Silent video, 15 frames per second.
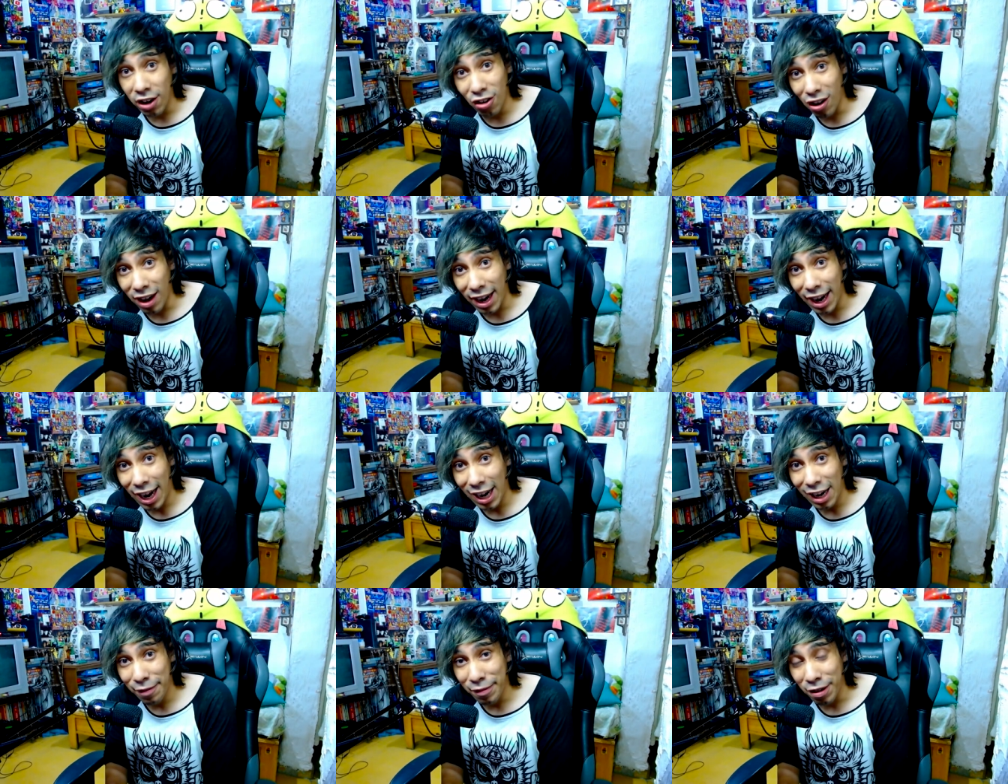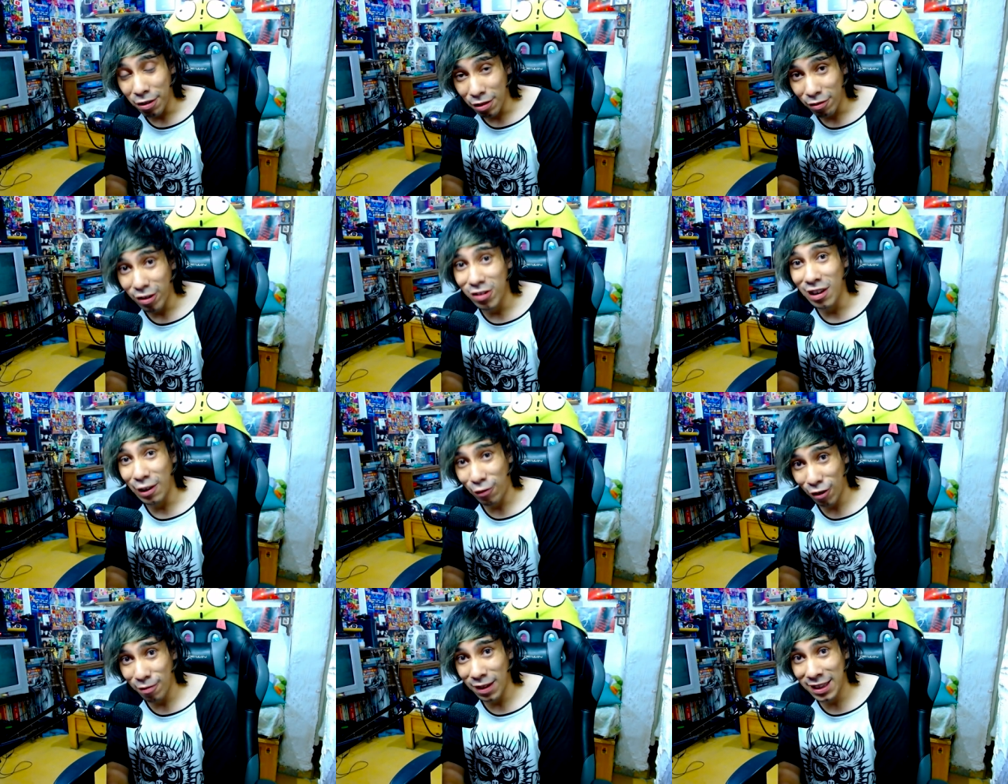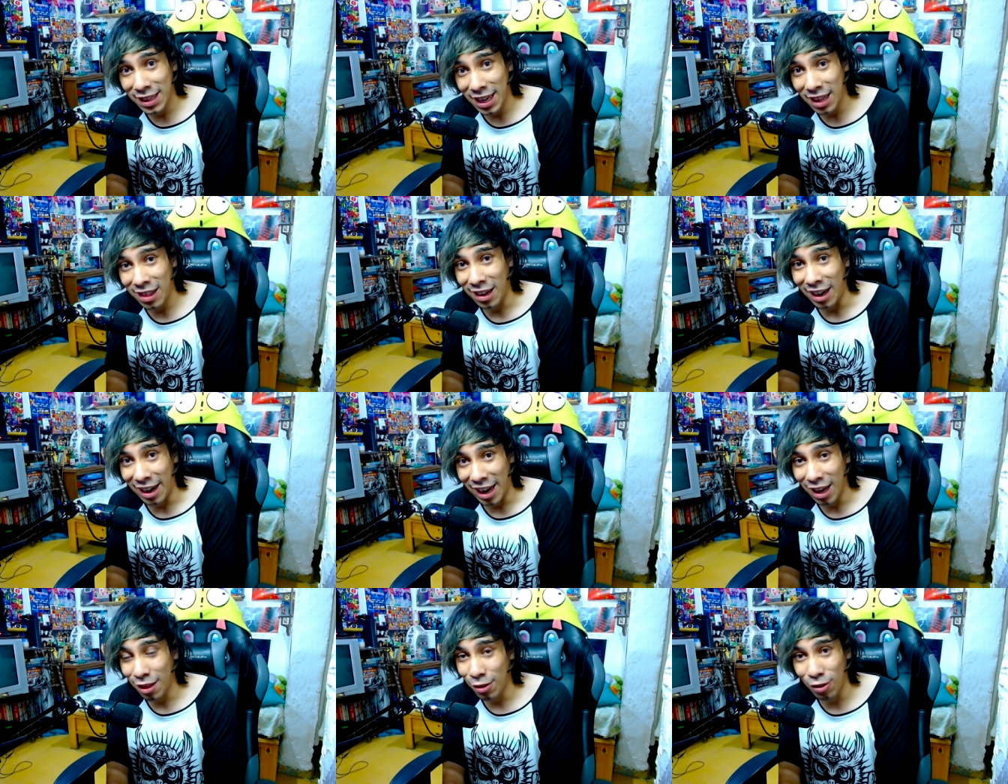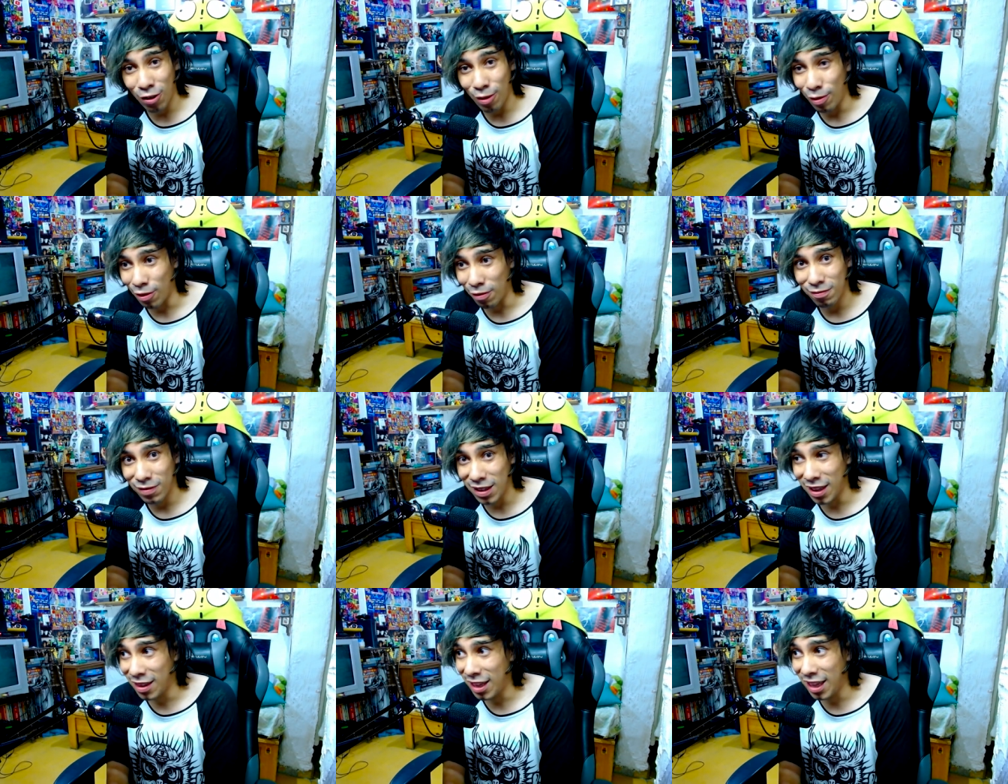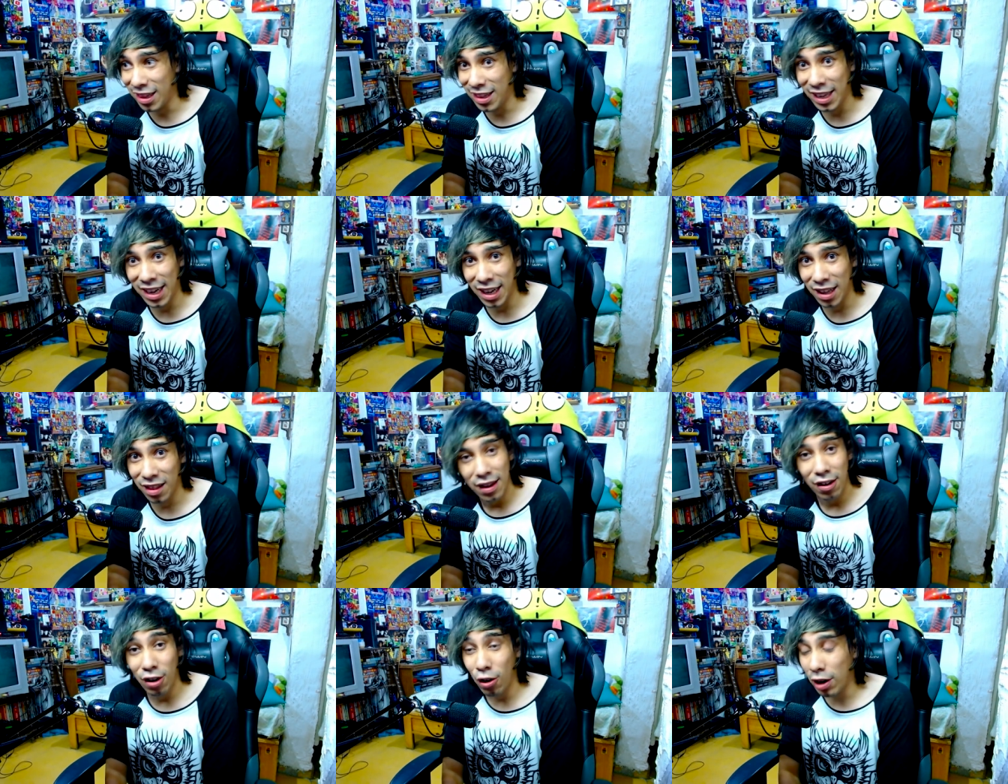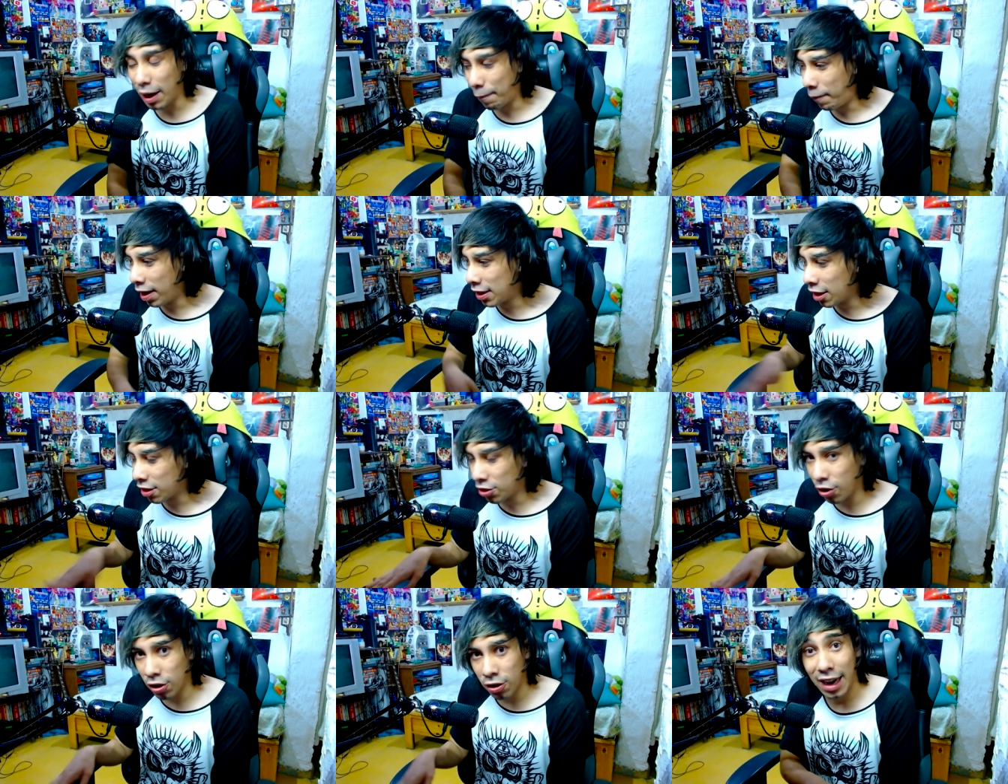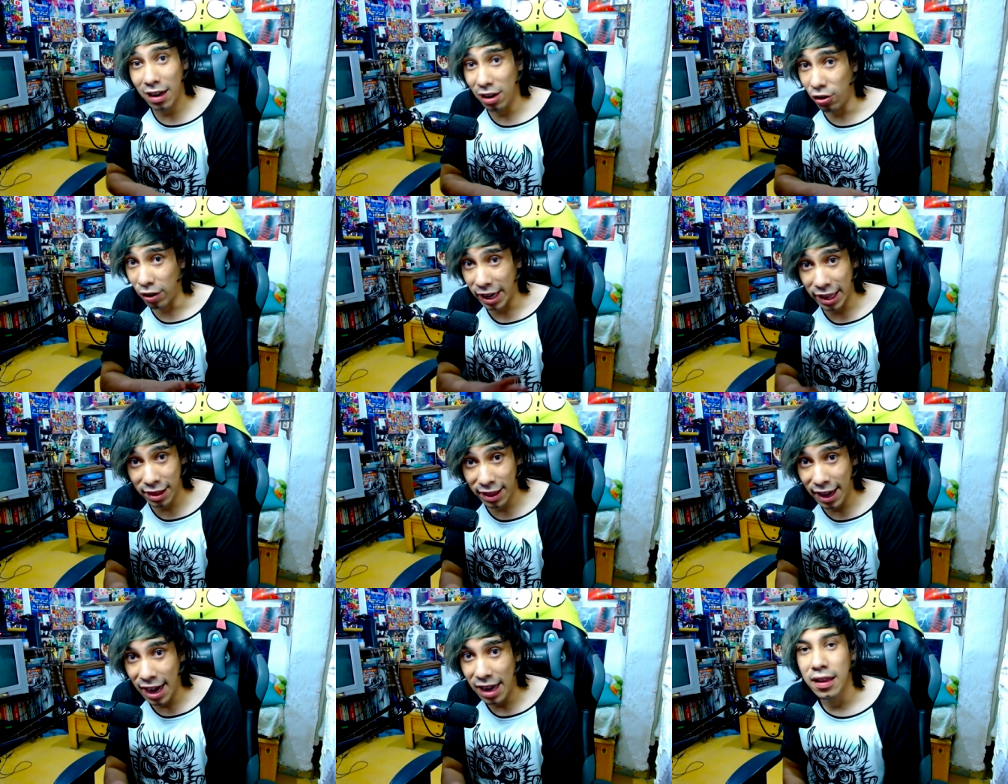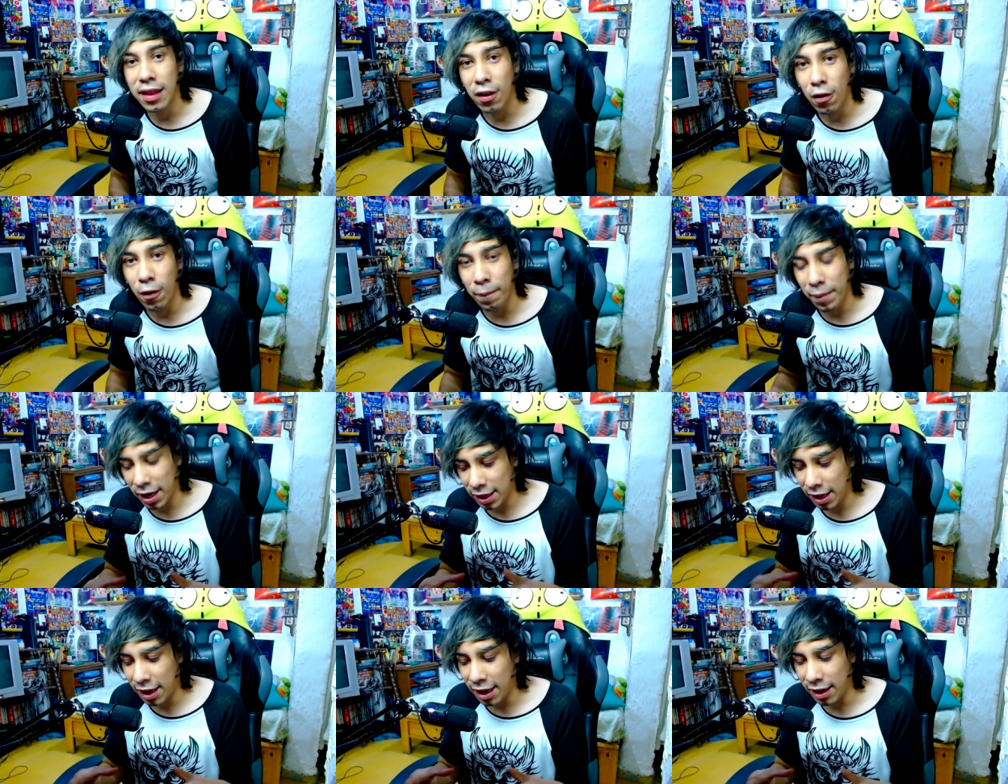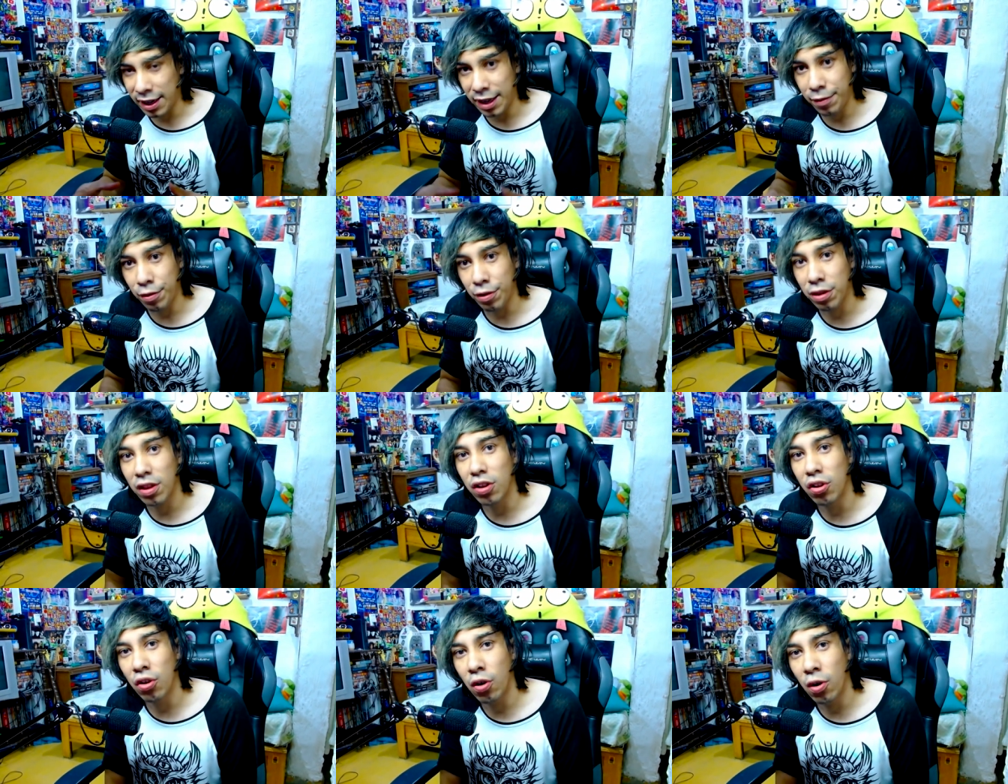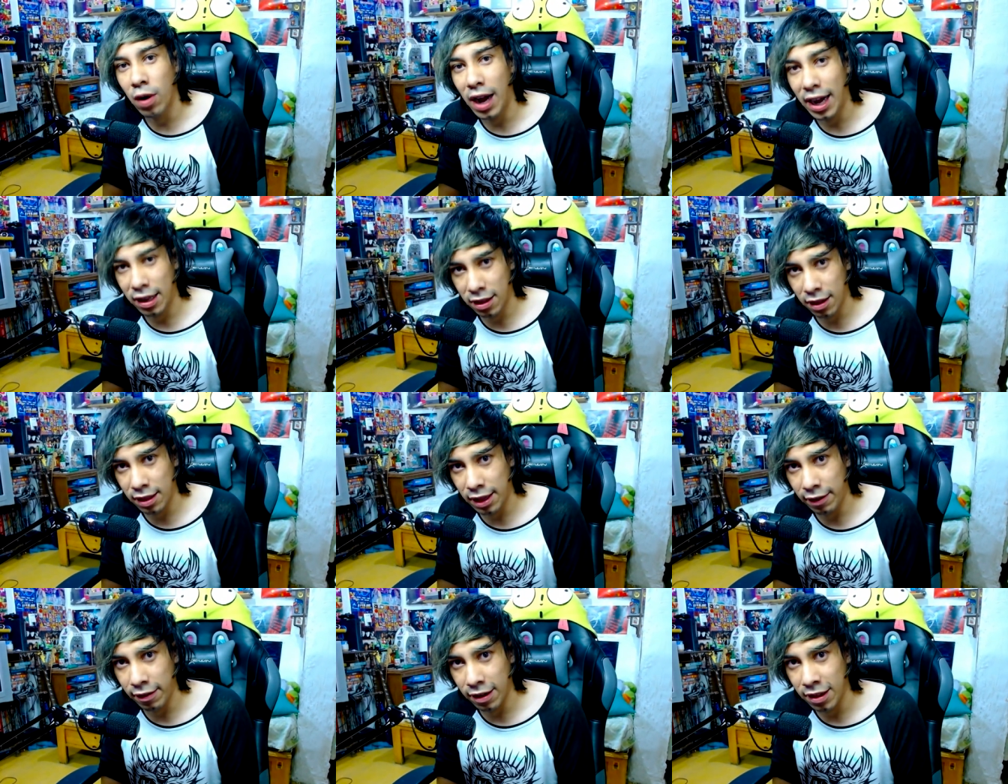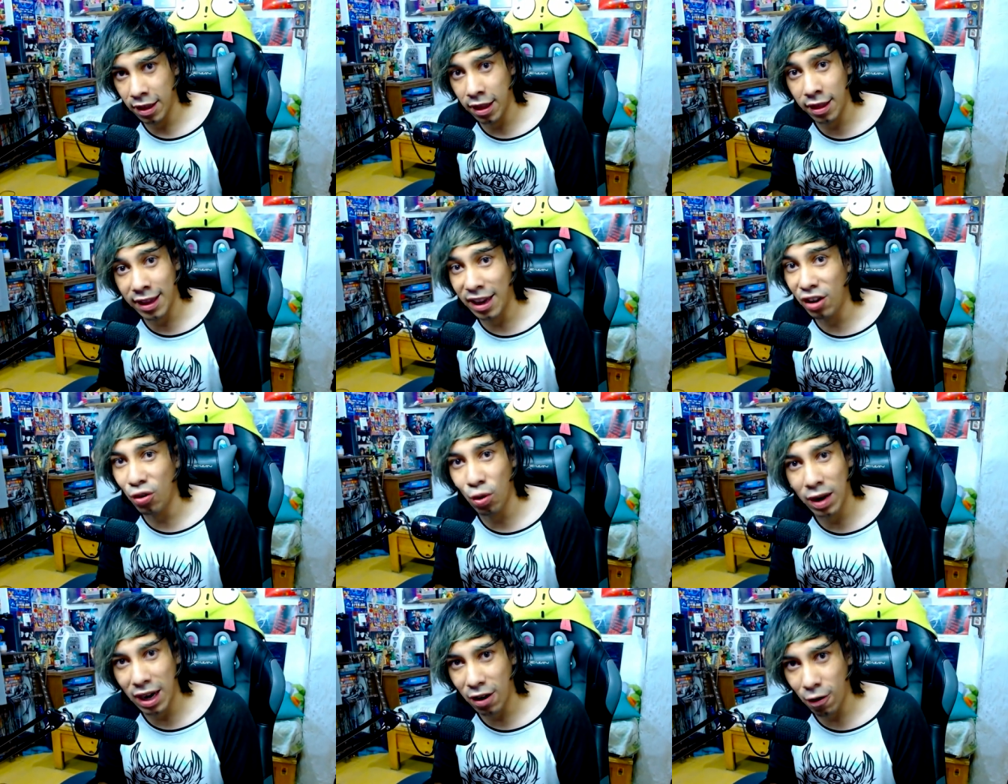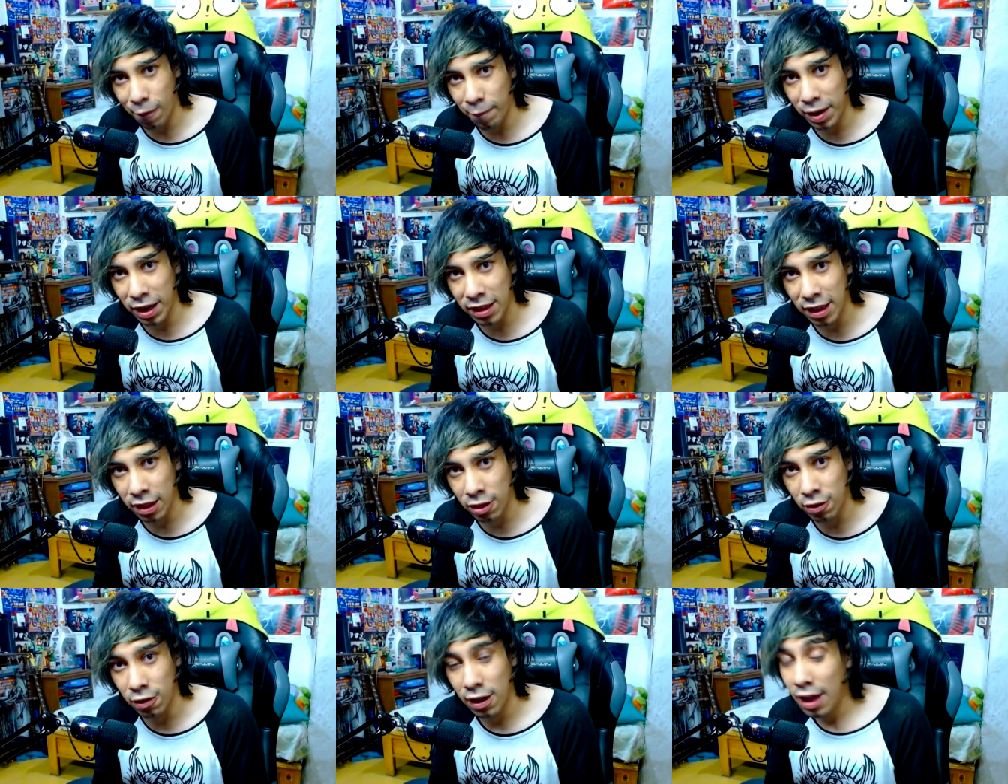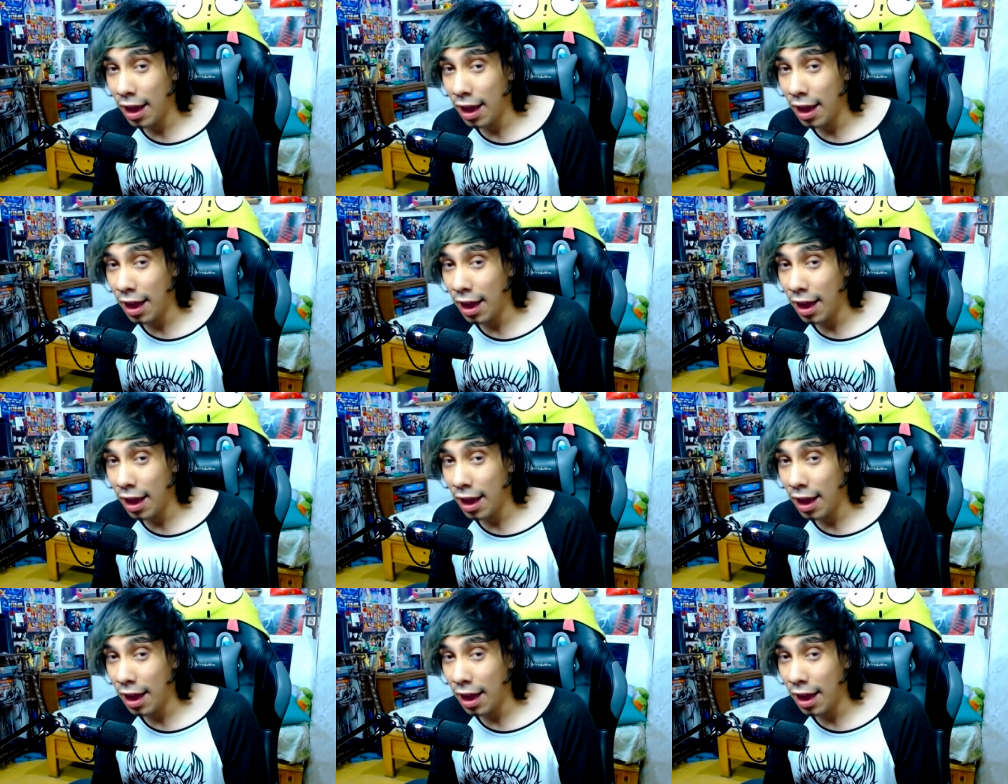no es real, amigos. Cuando la formateas en realidad son como 16 gigas. Luego que pasas todo, lo que sea, se convierten en archivos no accesibles. Así es que nunca compres de esto.